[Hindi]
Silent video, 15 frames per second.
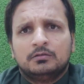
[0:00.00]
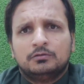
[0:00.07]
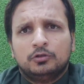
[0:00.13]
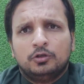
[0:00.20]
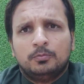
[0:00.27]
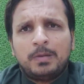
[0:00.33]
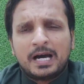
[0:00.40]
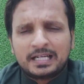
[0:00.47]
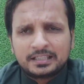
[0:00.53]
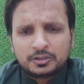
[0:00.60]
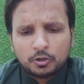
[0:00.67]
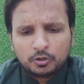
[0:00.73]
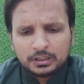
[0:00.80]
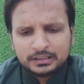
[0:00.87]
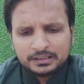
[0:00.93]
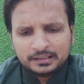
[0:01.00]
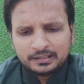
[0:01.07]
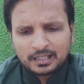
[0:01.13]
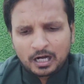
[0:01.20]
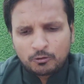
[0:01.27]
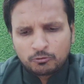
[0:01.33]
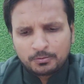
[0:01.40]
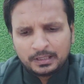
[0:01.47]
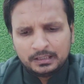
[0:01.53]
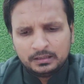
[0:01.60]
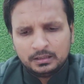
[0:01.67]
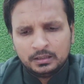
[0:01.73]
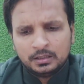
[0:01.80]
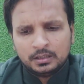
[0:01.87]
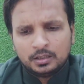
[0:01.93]
वो बारिश हो गई थी ग्राउंड में
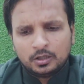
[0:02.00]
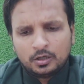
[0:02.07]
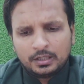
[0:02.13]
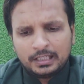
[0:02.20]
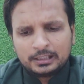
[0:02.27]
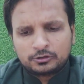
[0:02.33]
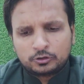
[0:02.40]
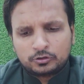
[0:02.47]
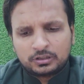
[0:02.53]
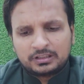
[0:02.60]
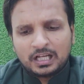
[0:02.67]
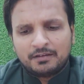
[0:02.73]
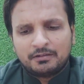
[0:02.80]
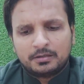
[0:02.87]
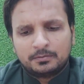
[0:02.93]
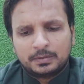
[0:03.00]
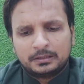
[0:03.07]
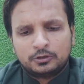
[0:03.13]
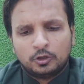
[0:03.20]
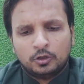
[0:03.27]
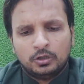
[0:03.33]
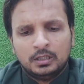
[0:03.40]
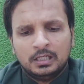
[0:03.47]
और एक सौ सत्तावन पे दो